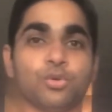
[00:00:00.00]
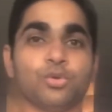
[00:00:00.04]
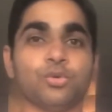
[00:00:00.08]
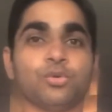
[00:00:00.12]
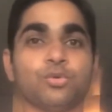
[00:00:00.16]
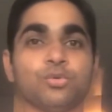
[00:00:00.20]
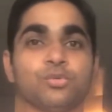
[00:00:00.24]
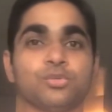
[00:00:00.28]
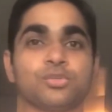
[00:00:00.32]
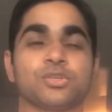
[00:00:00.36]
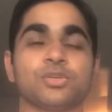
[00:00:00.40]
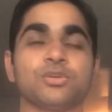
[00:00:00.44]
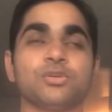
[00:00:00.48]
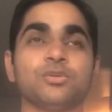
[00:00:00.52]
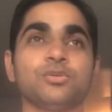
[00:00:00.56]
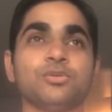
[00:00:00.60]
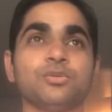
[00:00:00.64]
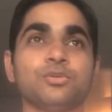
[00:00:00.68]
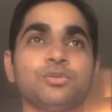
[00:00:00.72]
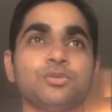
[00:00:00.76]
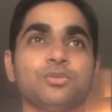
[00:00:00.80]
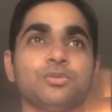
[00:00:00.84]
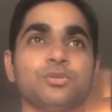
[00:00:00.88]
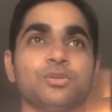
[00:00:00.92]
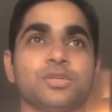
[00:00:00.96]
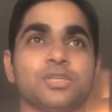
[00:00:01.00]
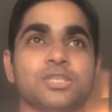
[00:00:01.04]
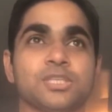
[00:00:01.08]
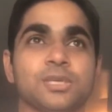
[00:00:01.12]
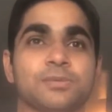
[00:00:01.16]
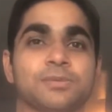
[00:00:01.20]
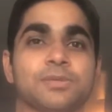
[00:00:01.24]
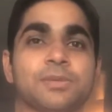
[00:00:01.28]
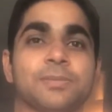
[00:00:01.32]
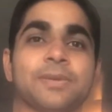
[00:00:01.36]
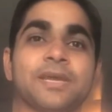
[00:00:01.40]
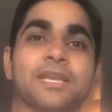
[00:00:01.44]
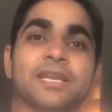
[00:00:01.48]
उसको
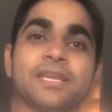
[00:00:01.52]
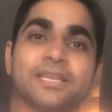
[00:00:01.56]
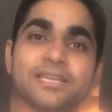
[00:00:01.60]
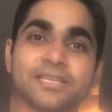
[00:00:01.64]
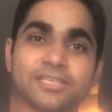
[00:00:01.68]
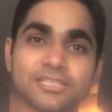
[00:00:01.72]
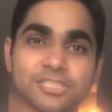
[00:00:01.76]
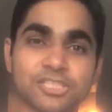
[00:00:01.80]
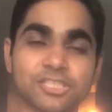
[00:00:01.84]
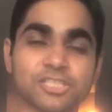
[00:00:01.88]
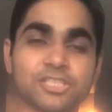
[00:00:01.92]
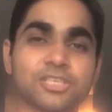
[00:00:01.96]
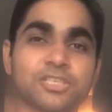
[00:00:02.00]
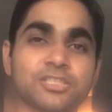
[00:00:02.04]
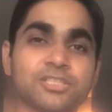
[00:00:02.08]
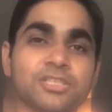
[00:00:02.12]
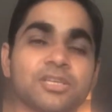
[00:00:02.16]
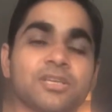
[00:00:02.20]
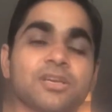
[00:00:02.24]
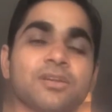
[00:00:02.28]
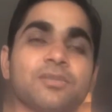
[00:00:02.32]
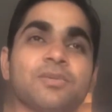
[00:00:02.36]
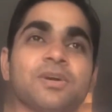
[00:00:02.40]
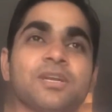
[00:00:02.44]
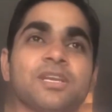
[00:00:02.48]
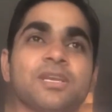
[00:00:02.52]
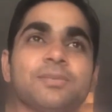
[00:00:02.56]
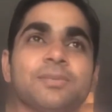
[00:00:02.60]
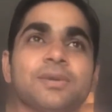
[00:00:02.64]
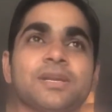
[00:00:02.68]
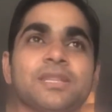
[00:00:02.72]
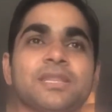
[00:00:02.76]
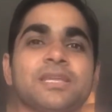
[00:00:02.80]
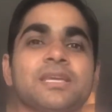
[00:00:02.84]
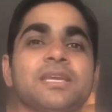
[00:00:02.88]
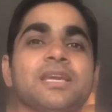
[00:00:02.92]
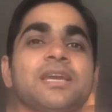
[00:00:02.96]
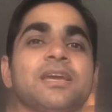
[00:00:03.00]
सबसे पहले रजिस्ट्रेशन करवानी
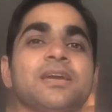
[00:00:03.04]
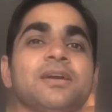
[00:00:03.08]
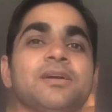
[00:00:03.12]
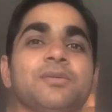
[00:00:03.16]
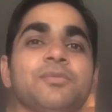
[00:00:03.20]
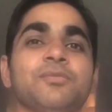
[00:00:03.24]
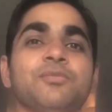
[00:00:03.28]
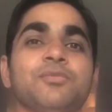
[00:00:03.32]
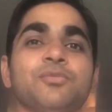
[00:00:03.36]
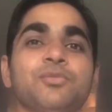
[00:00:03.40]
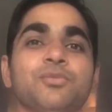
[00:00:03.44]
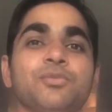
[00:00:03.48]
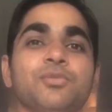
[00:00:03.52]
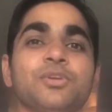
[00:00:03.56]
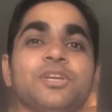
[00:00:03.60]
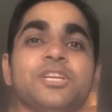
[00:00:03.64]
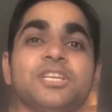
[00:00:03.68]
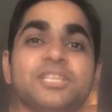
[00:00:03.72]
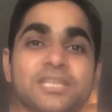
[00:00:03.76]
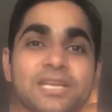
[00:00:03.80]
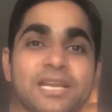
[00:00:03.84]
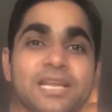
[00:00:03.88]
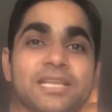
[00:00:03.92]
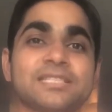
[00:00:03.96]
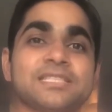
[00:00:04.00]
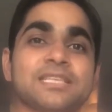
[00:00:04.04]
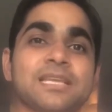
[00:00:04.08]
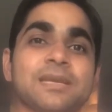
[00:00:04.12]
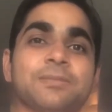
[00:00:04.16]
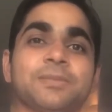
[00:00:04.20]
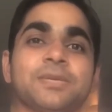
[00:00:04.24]
पड़ती है वो रिटर्न एग्ज़ाम के